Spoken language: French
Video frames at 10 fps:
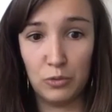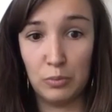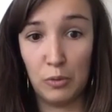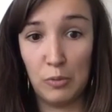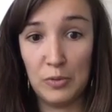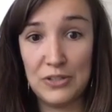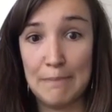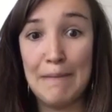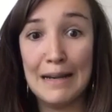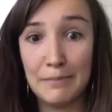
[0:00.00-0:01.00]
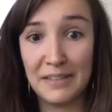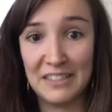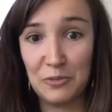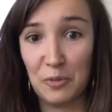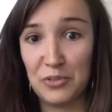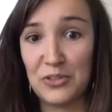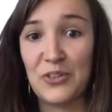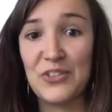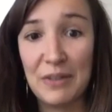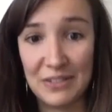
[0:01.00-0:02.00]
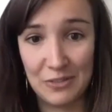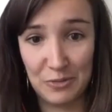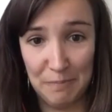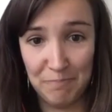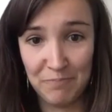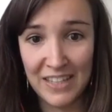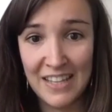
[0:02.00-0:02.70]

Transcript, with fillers: Donc pour le moment, je n'ai pas l'impression qu'on puisse changer quoi que ce soit.